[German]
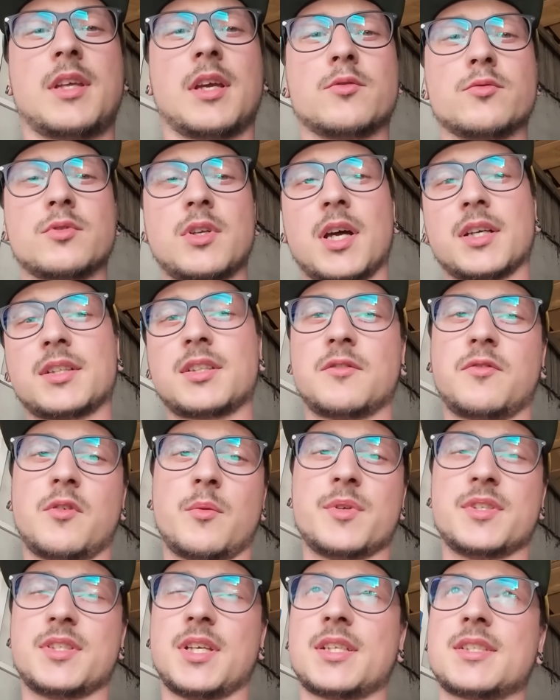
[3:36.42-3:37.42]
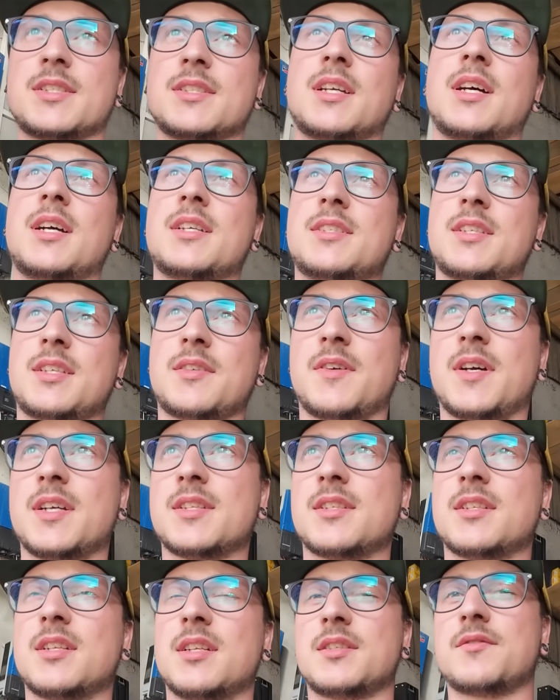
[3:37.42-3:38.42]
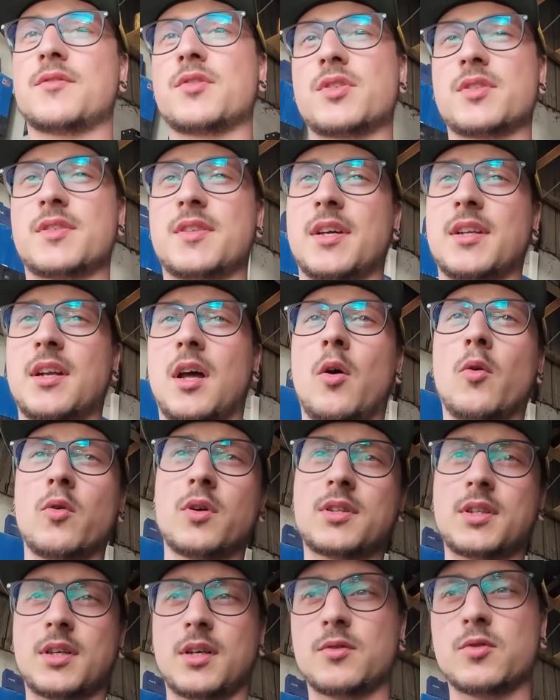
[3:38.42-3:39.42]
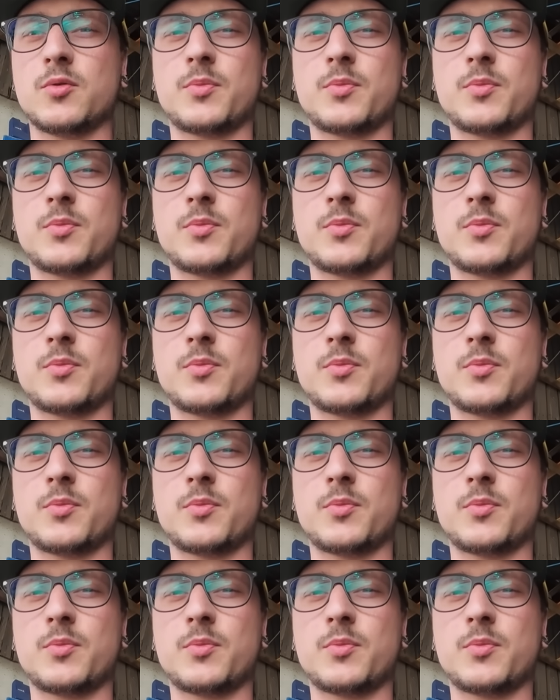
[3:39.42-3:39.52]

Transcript: Der Gutachter vom E36 war jetzt in der Zwischenzeit auch da